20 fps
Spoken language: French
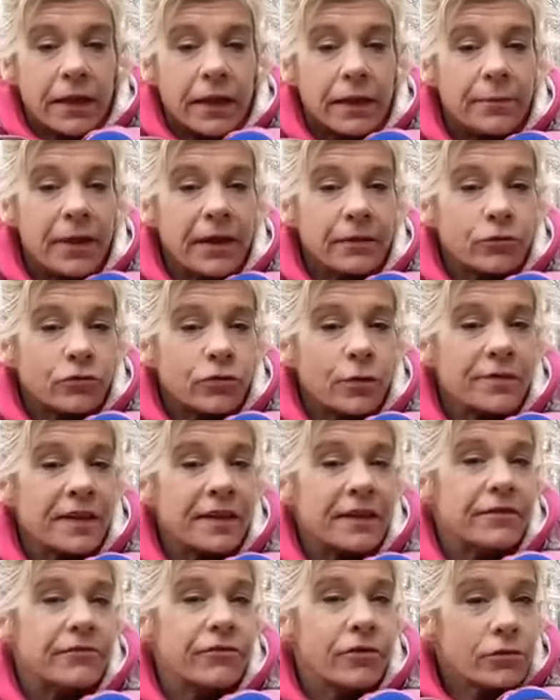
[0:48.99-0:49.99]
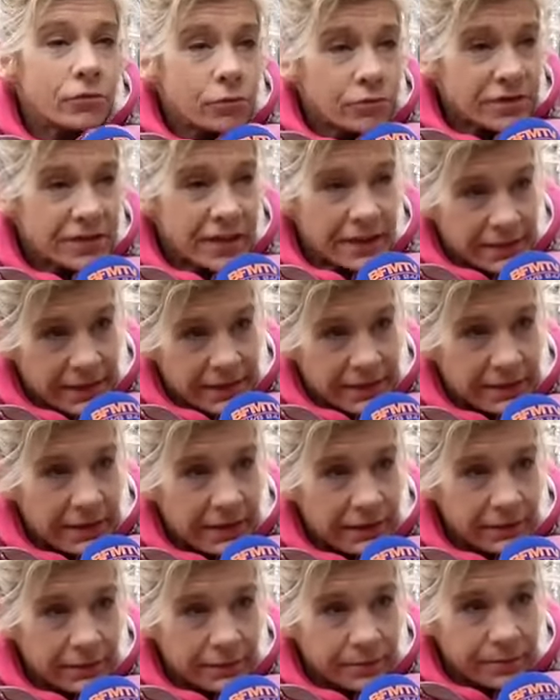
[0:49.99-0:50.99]
Eh bien, nous sommes allés devant le Conseil
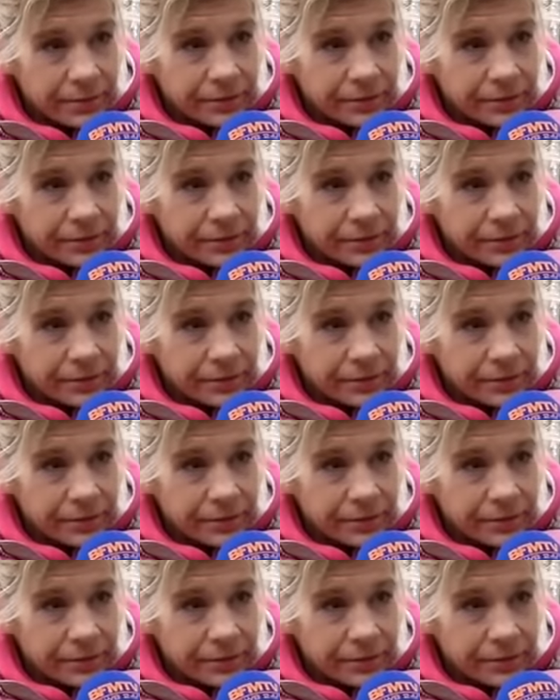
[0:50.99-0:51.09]
d'État